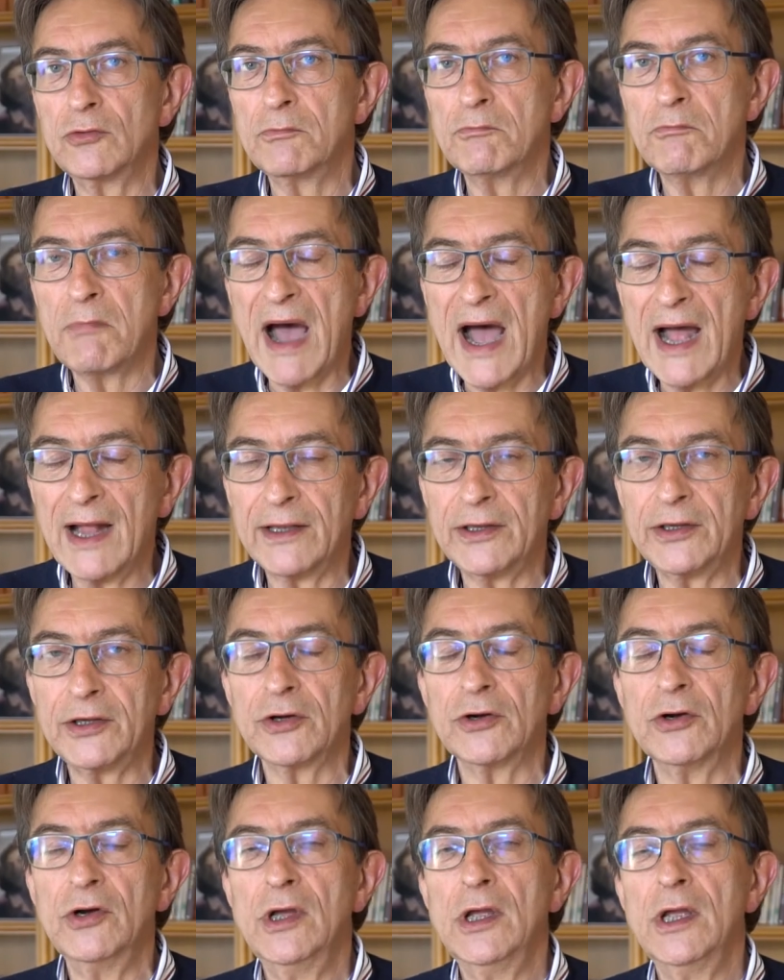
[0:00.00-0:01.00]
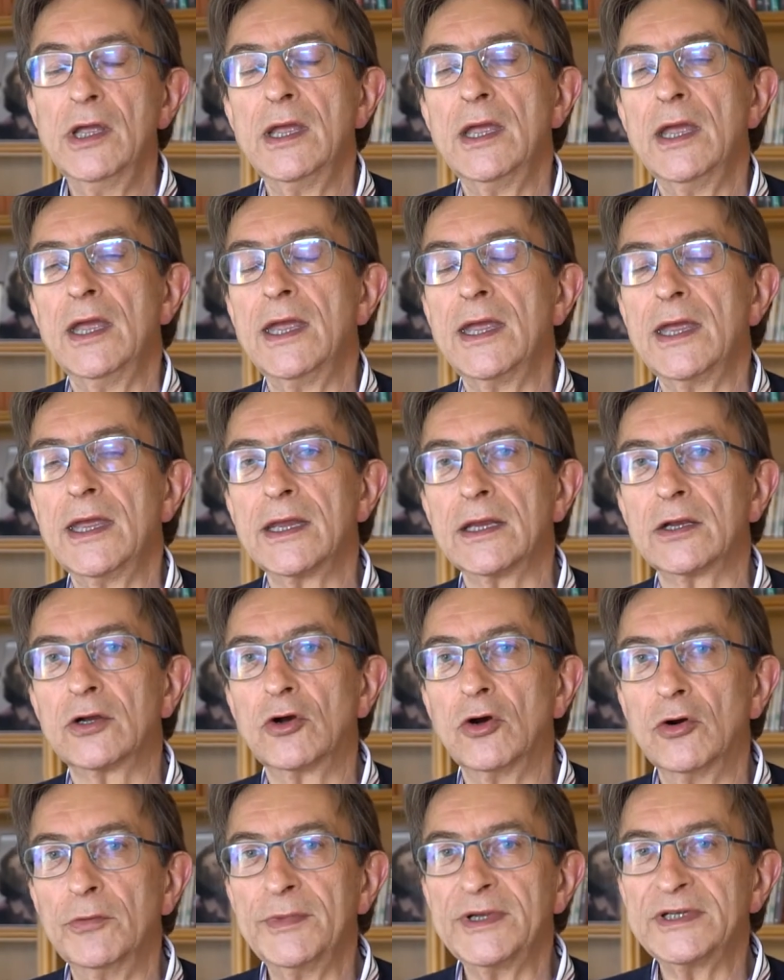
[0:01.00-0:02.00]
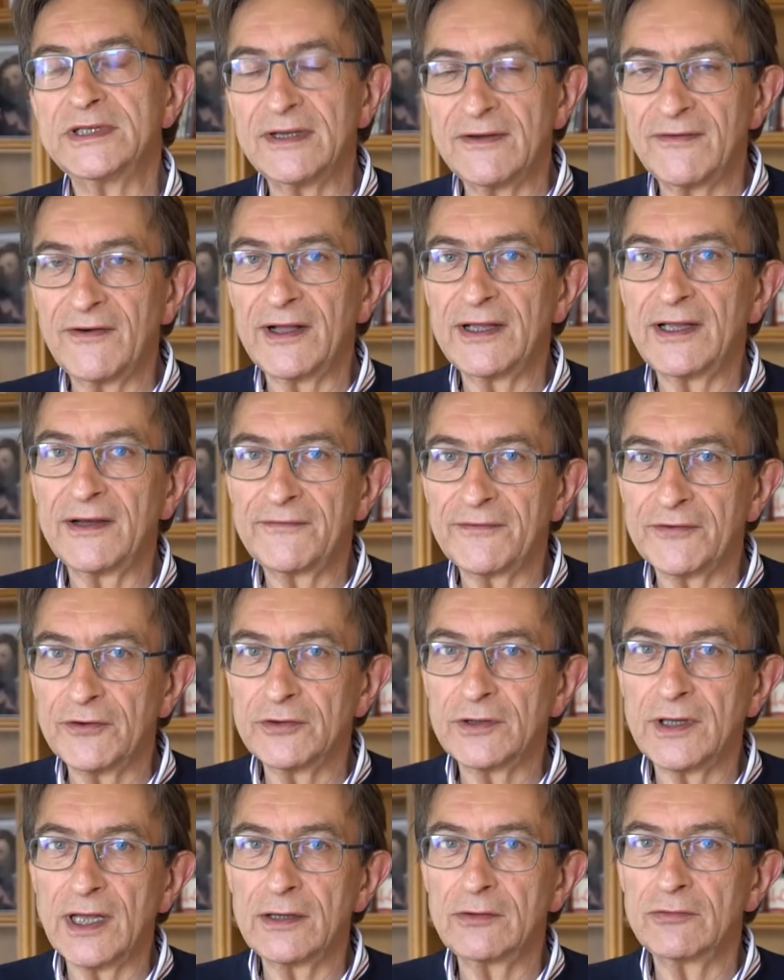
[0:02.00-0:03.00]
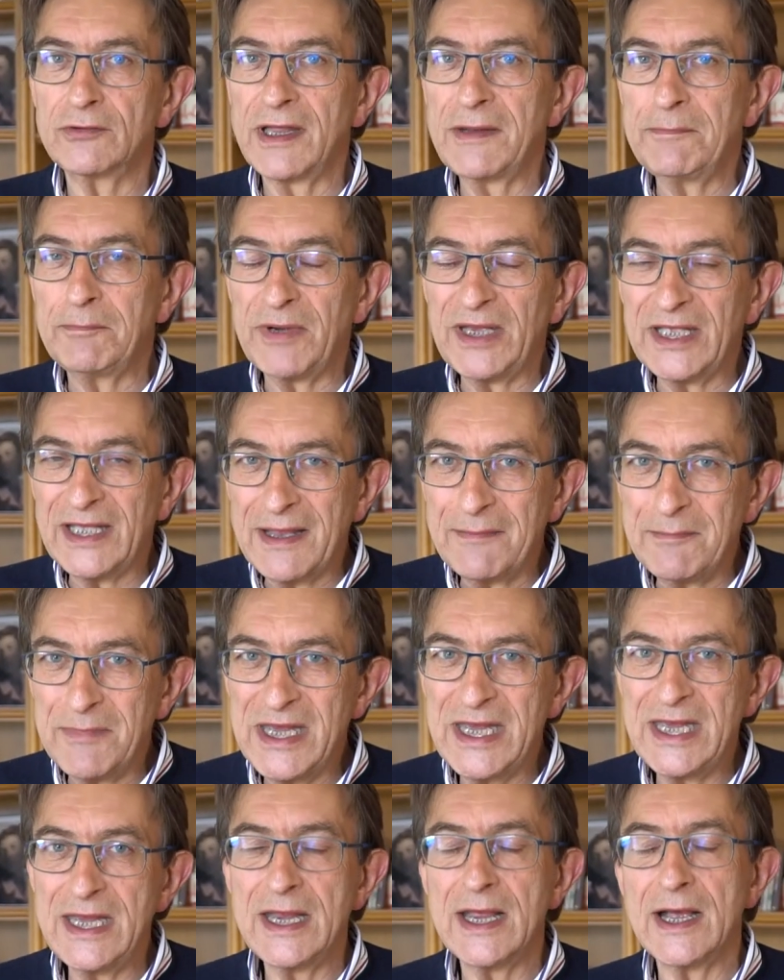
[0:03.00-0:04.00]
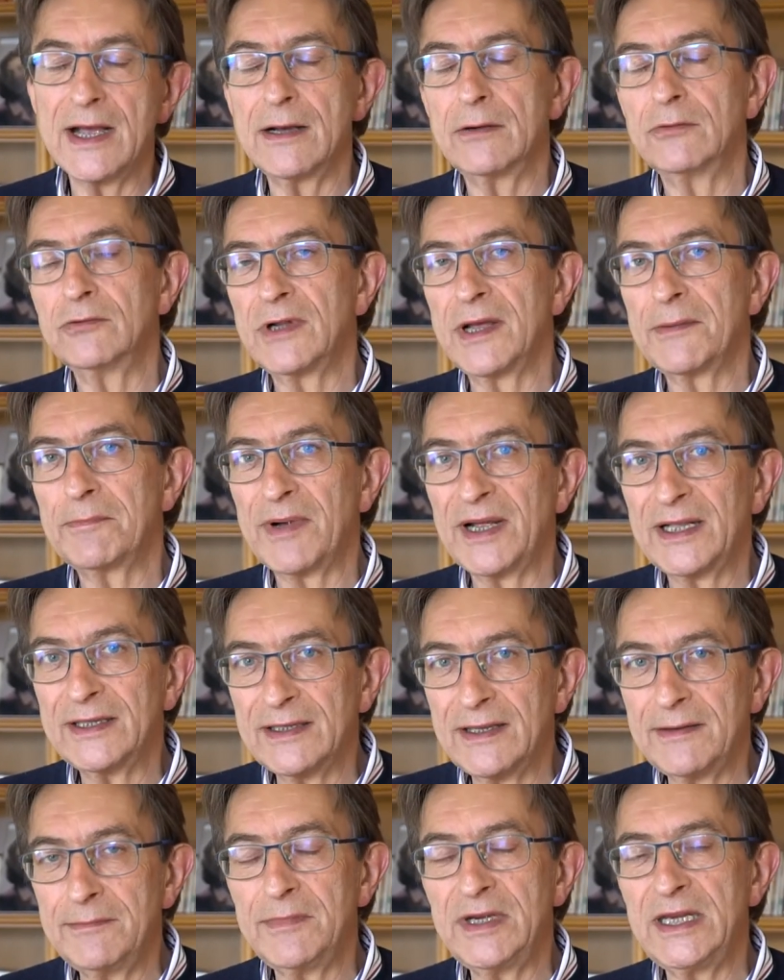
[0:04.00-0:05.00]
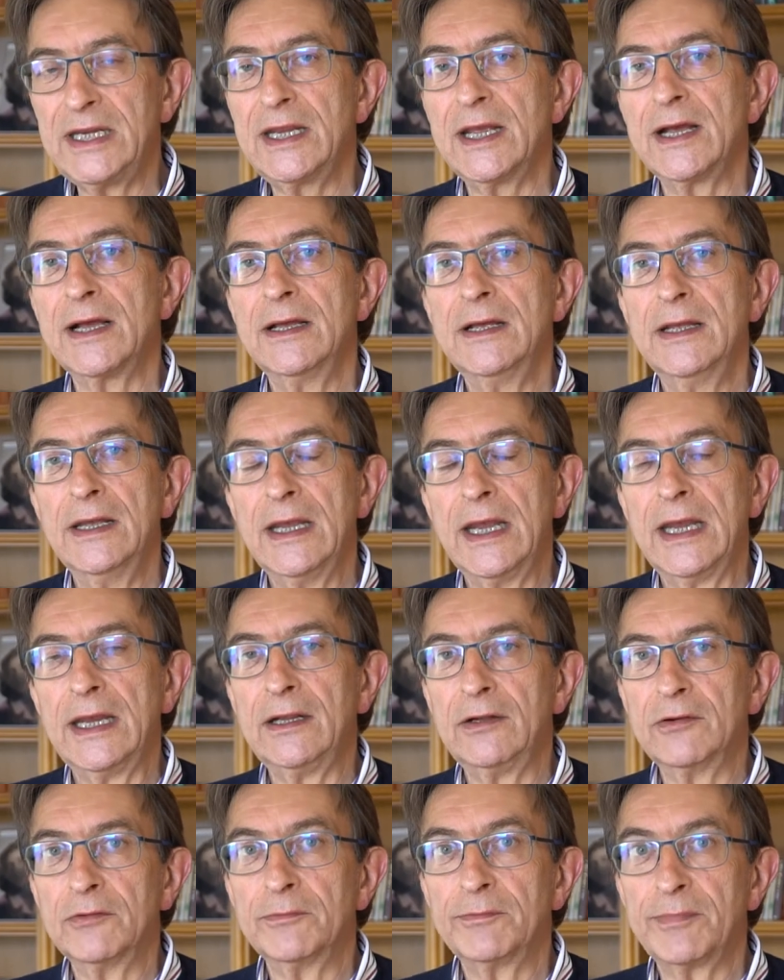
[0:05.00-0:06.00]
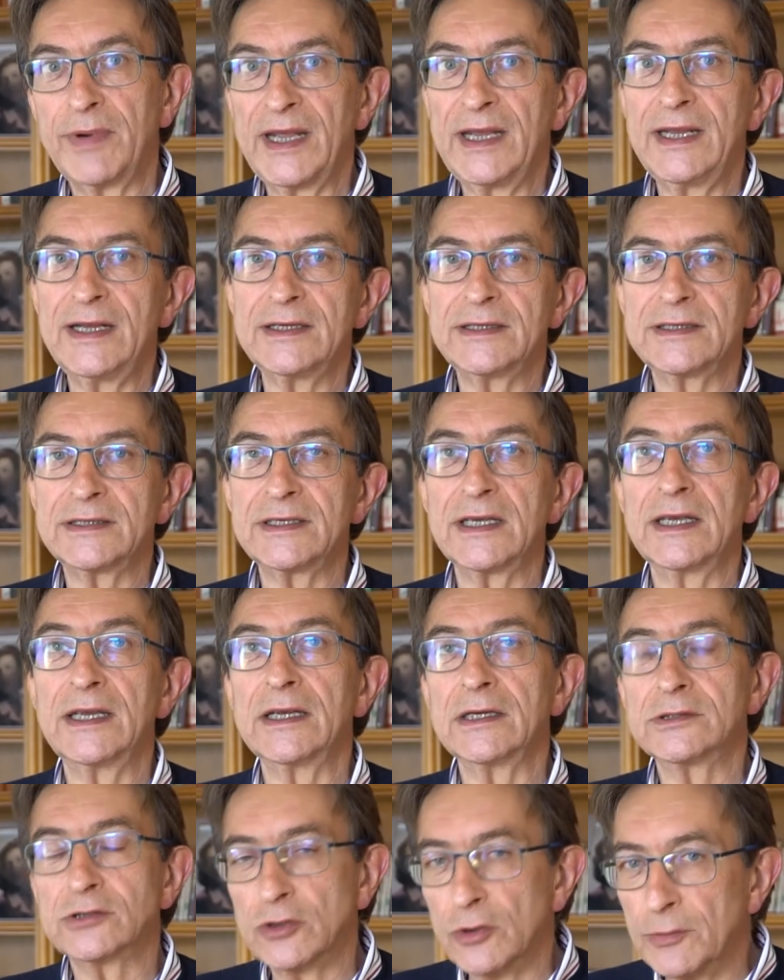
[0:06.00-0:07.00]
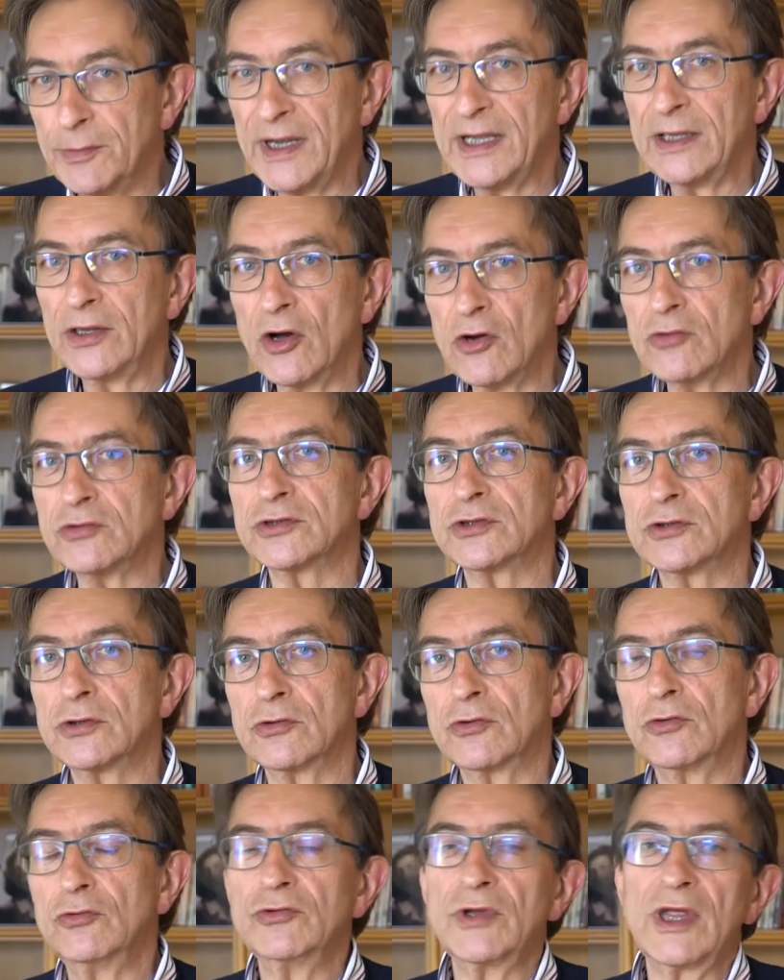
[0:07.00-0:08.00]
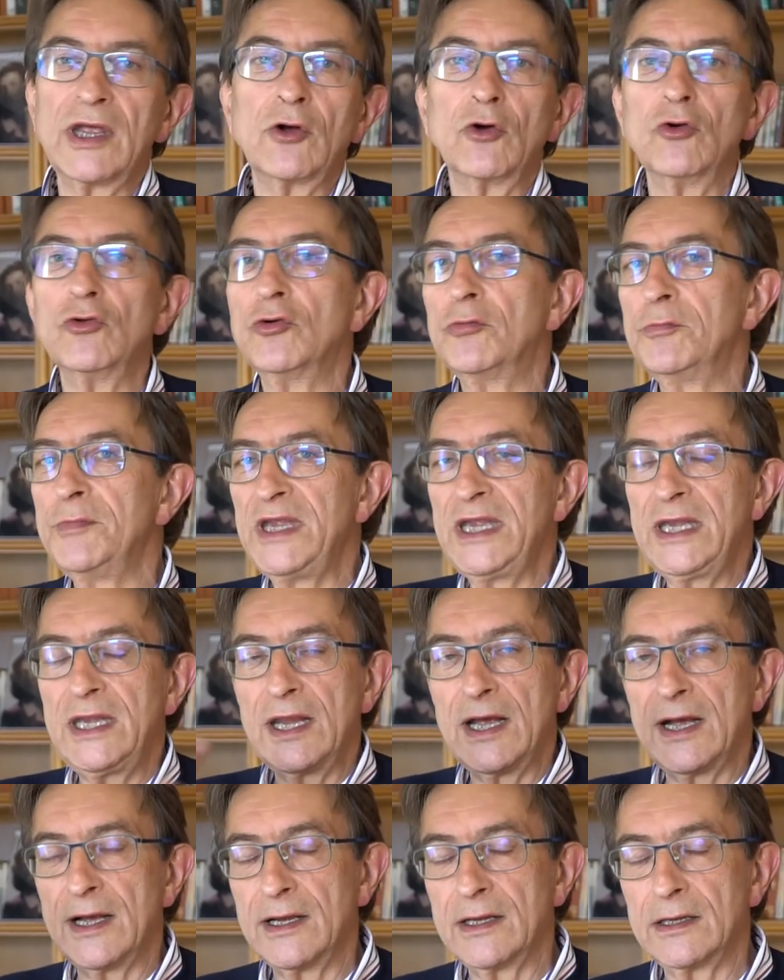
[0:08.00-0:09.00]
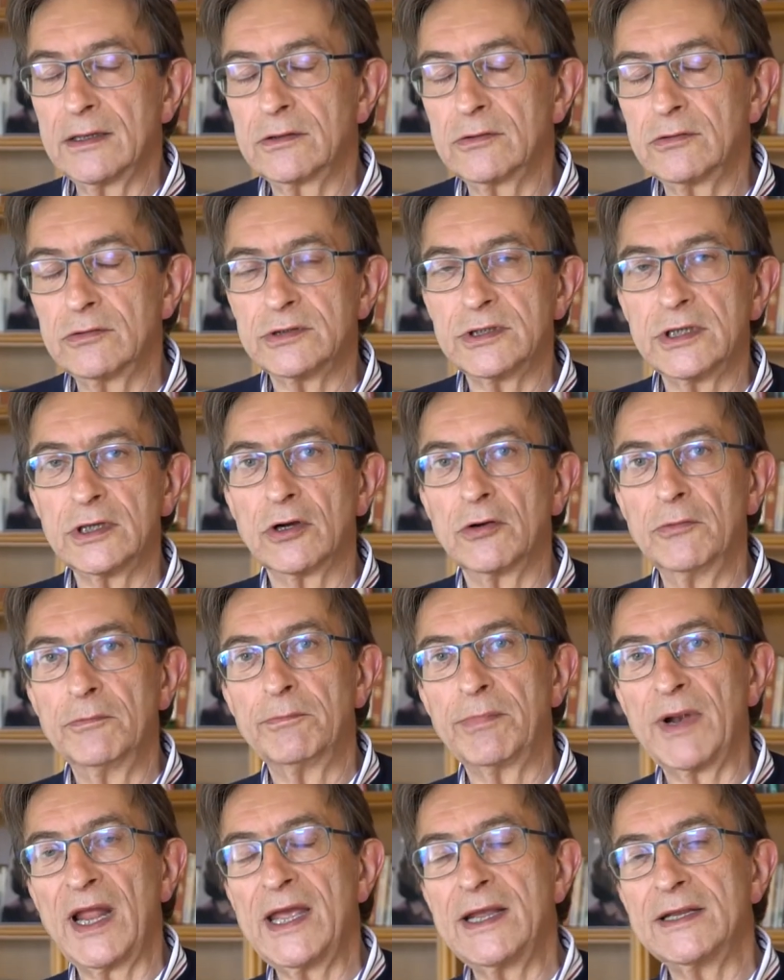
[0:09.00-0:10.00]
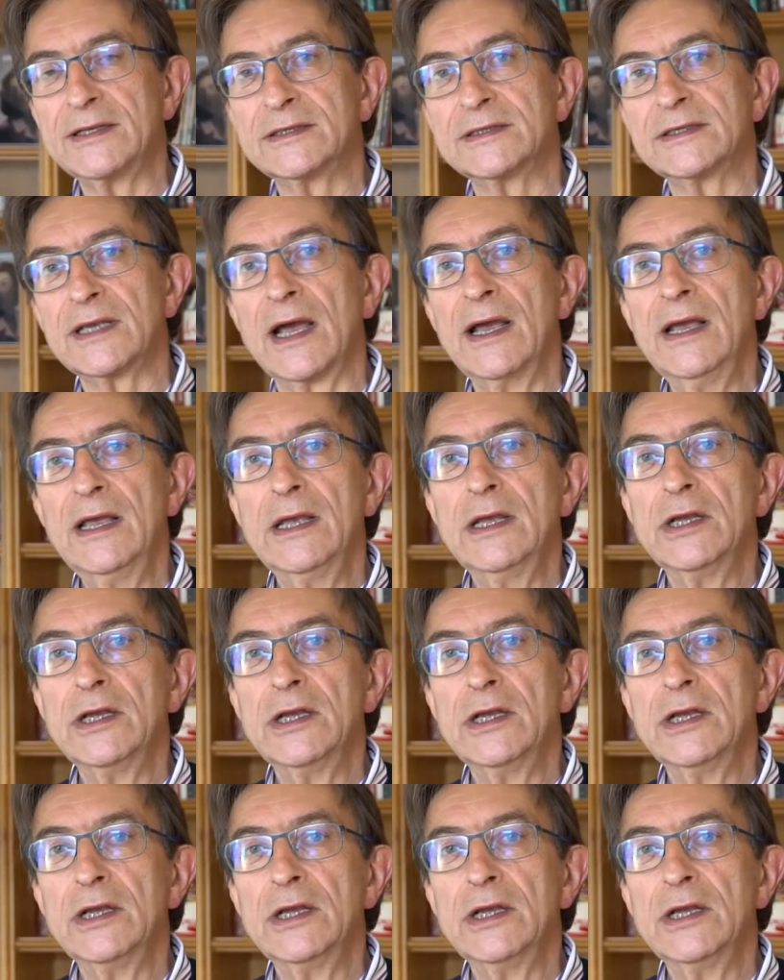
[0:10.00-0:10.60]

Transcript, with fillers: un bagno, eh, come si fa ad affrontare un'epidemia, una pandemia in un paese come il nostro, con un'economia così complessa,